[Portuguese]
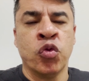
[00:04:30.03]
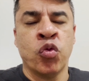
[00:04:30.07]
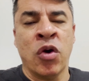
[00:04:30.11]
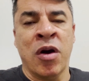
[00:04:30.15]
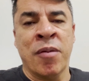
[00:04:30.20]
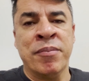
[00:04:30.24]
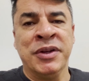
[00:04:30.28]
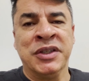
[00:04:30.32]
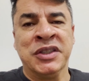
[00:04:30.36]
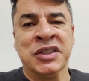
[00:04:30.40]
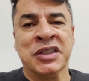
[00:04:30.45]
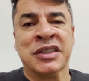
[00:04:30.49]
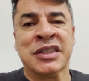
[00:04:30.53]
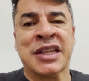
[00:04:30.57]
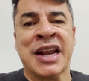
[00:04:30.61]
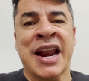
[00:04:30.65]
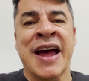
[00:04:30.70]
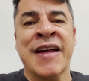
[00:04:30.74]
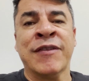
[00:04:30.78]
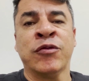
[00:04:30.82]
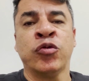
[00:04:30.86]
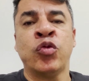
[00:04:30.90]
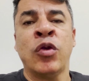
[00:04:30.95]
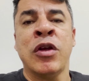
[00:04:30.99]
o
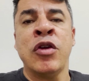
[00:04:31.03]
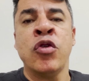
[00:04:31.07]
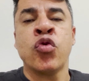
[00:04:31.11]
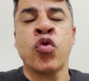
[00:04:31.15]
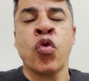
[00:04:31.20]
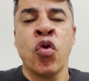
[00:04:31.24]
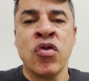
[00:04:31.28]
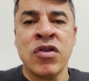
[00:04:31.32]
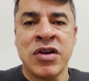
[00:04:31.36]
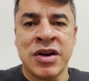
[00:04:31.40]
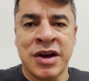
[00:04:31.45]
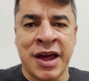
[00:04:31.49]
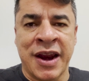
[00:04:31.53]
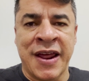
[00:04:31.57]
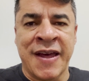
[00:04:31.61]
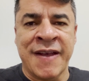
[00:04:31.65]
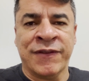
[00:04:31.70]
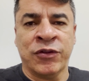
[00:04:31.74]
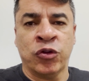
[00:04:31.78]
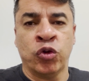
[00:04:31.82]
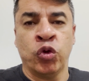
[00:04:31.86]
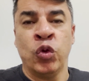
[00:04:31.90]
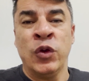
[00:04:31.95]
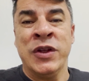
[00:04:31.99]
abstrato em
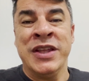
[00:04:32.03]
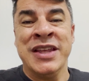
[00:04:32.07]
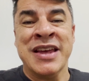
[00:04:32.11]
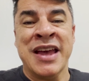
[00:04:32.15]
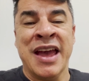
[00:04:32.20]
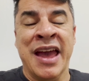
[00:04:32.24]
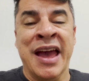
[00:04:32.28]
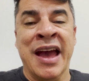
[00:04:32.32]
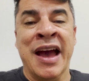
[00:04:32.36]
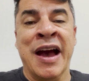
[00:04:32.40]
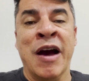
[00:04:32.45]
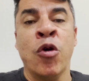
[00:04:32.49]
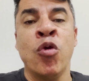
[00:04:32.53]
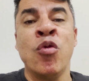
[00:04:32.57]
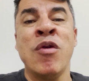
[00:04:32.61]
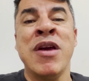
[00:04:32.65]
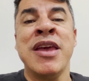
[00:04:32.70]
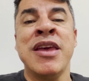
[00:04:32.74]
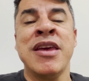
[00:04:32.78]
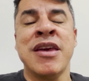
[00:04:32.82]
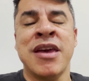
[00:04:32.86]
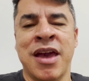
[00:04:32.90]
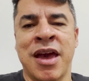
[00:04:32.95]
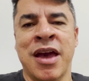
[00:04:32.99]
concreto, o irreal
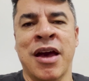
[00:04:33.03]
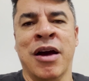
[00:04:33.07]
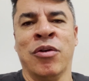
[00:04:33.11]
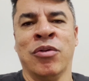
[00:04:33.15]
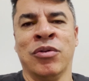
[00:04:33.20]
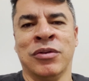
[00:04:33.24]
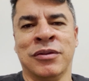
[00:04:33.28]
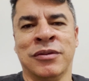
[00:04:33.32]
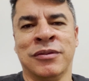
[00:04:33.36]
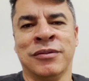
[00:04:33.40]
em real.